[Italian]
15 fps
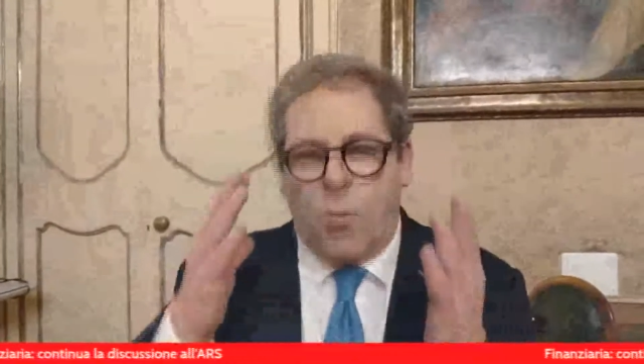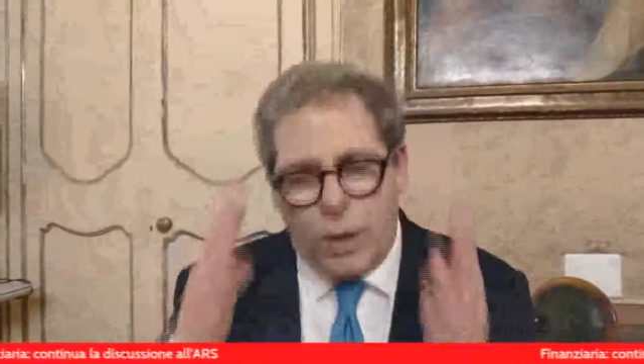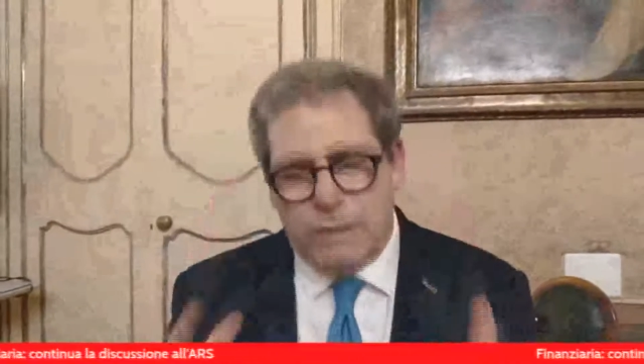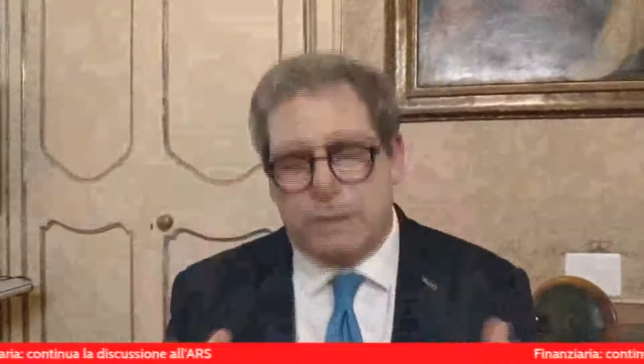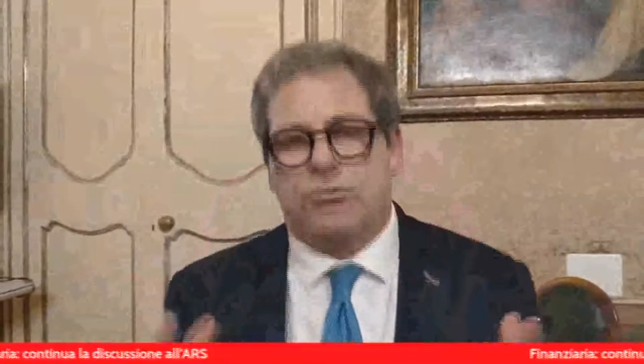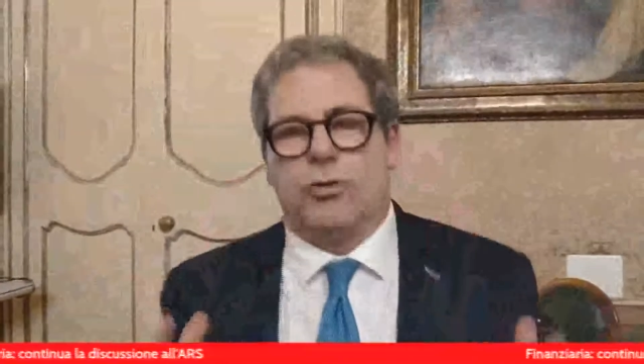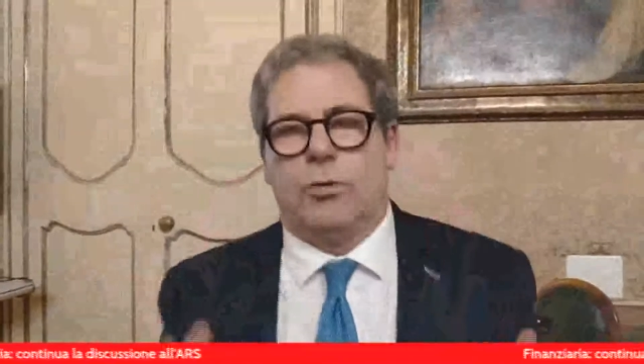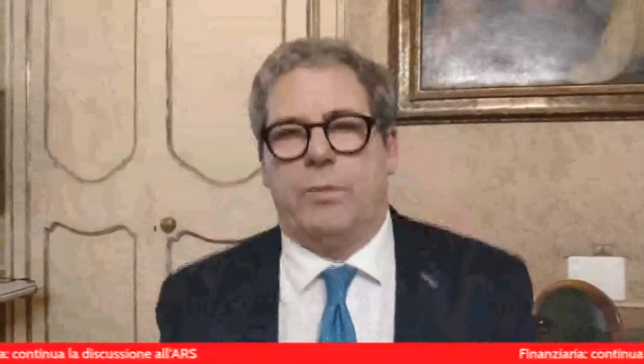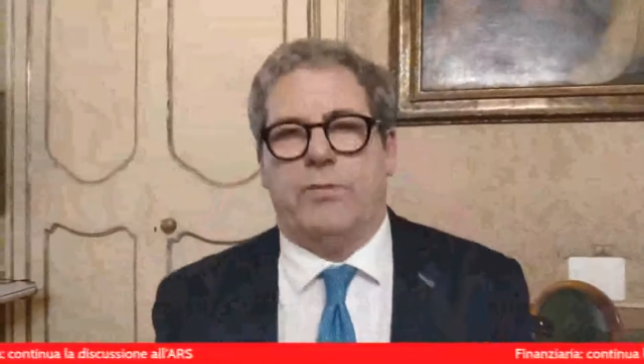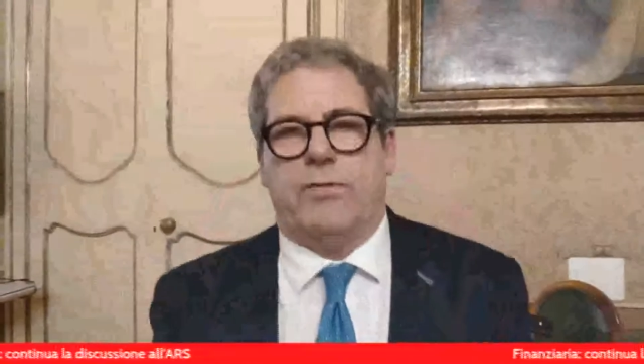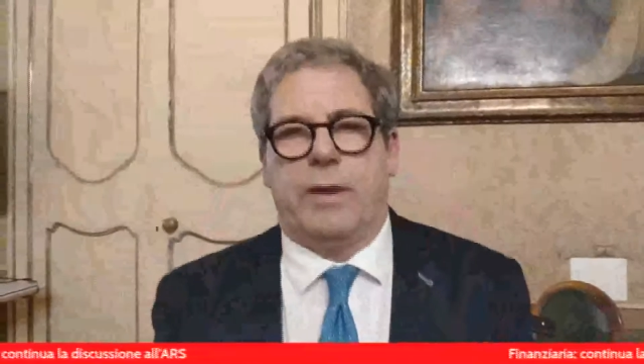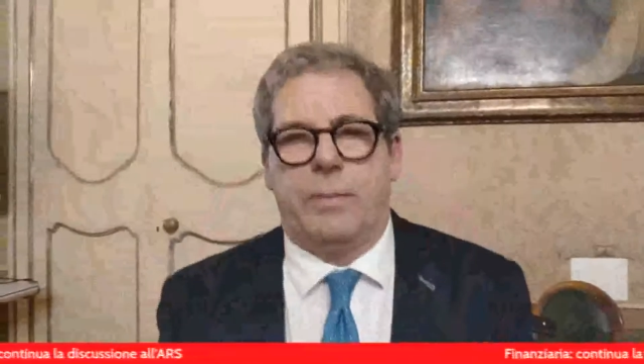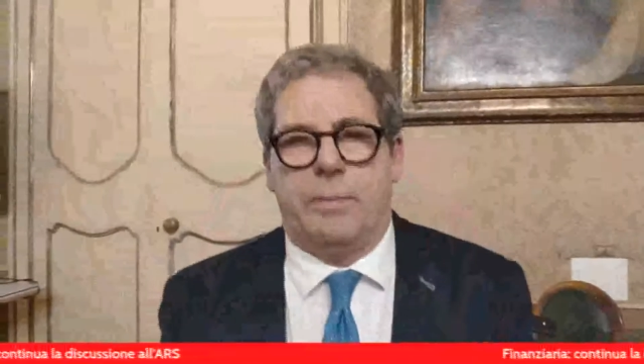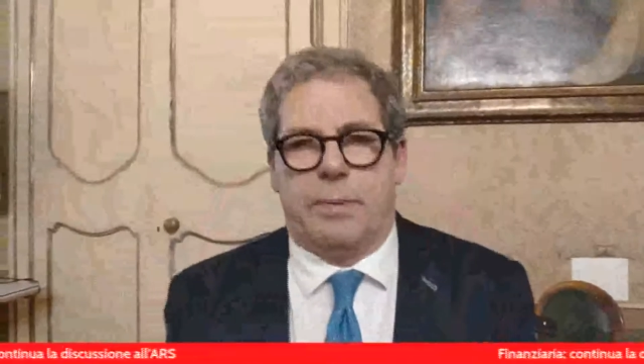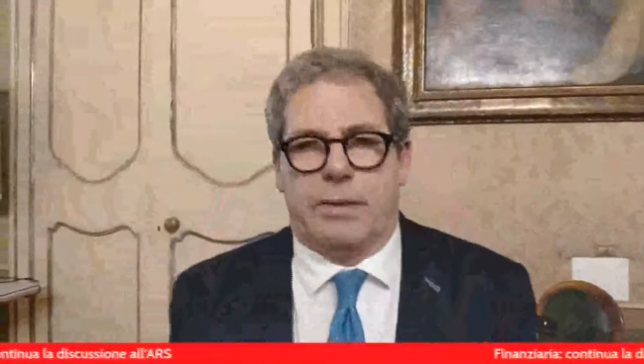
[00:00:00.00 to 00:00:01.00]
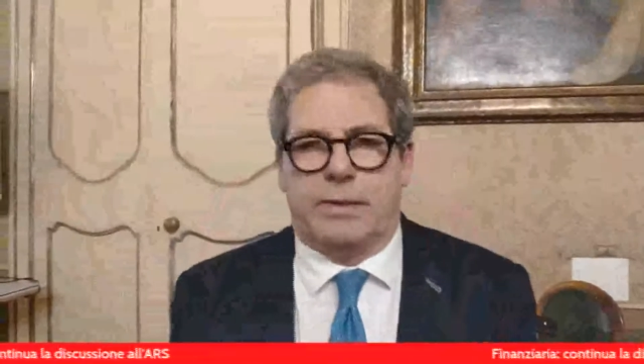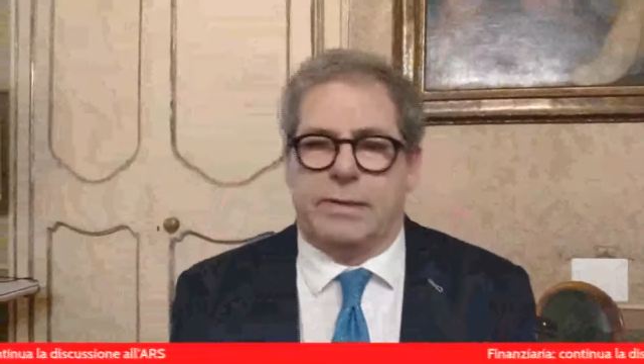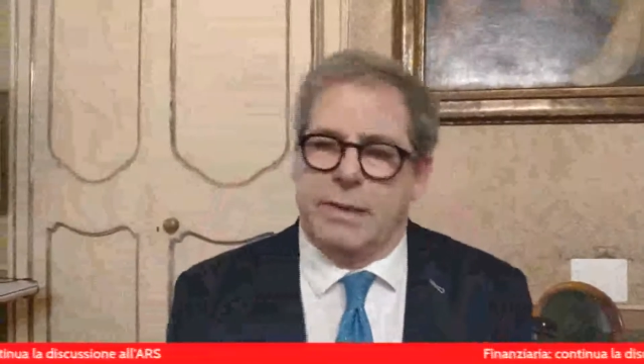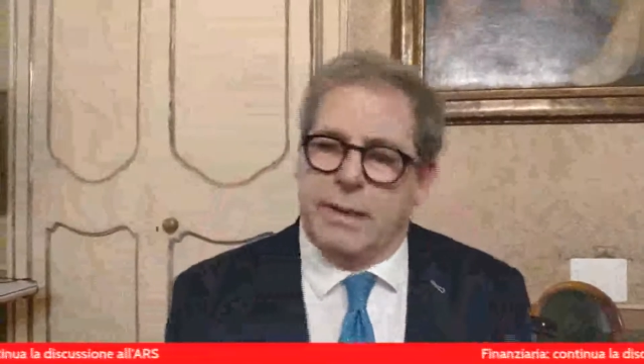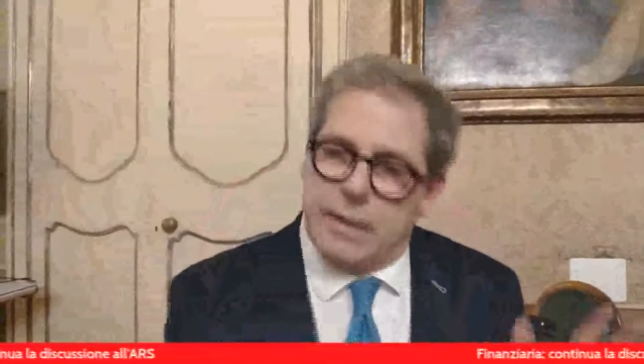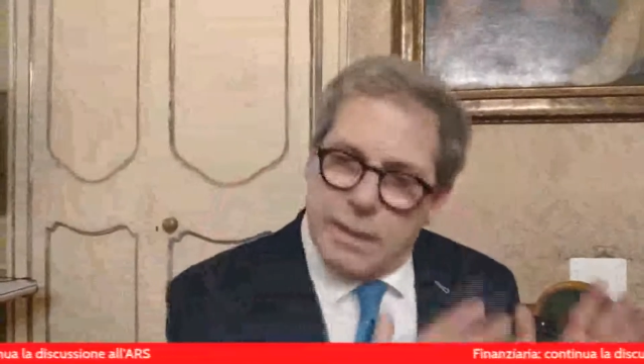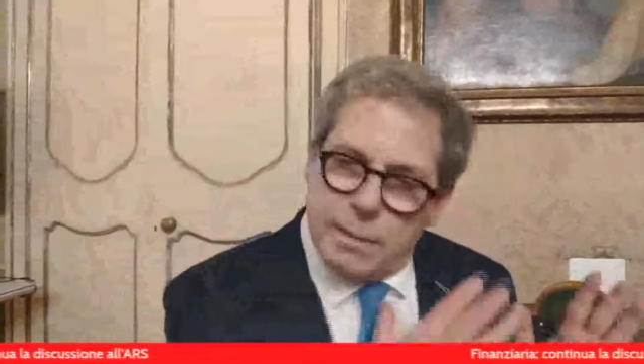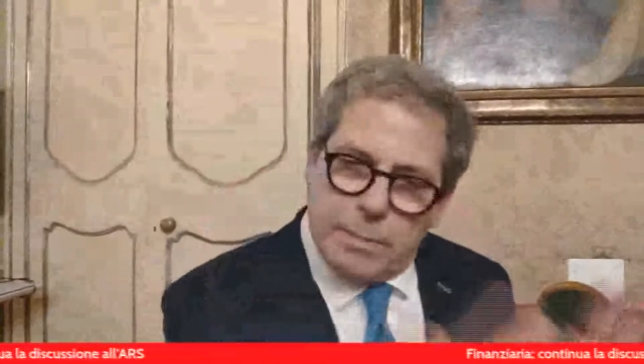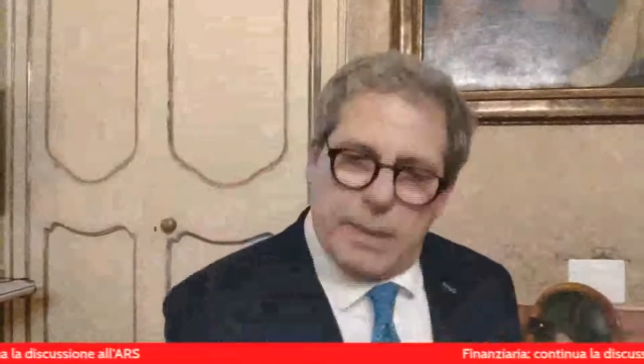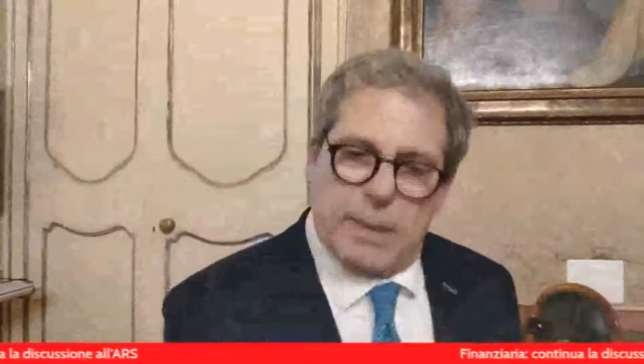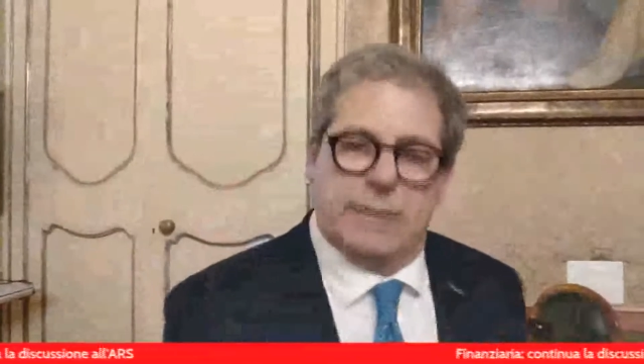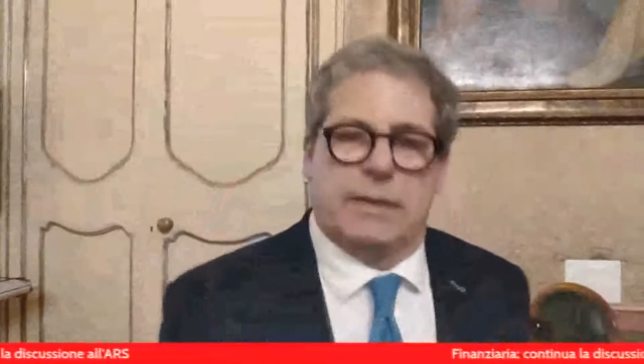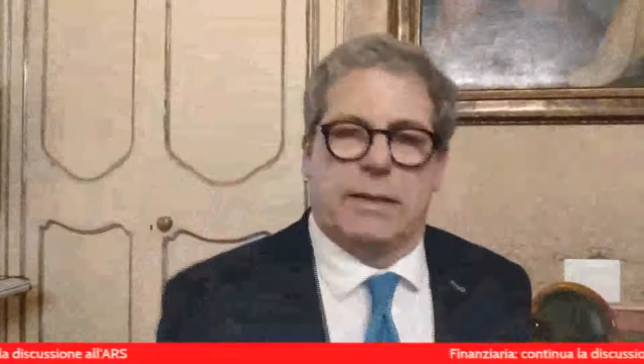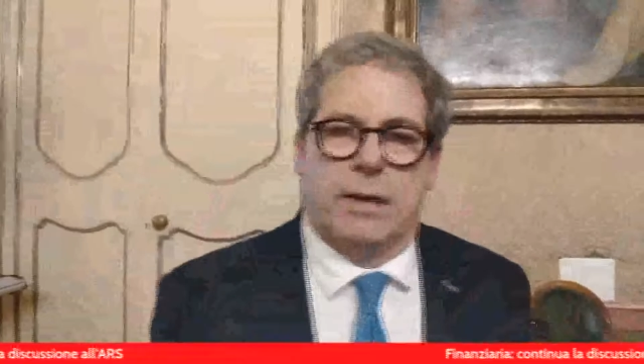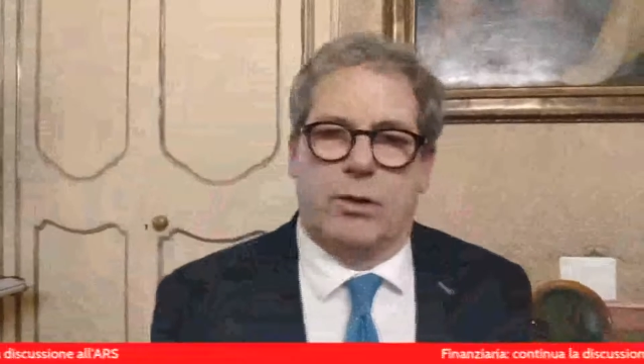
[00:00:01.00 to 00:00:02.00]
Questo mi fa impazzire da
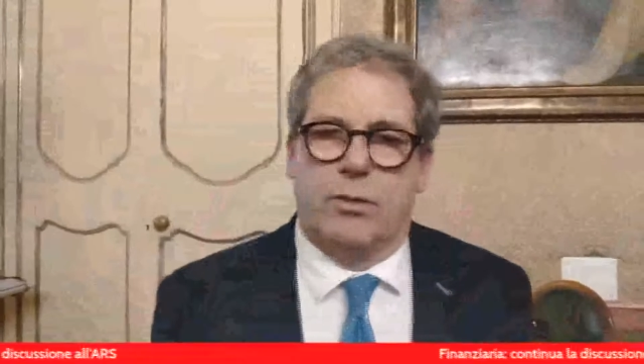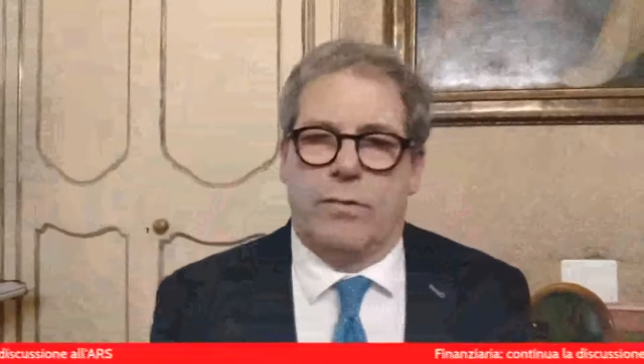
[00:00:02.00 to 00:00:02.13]
parte del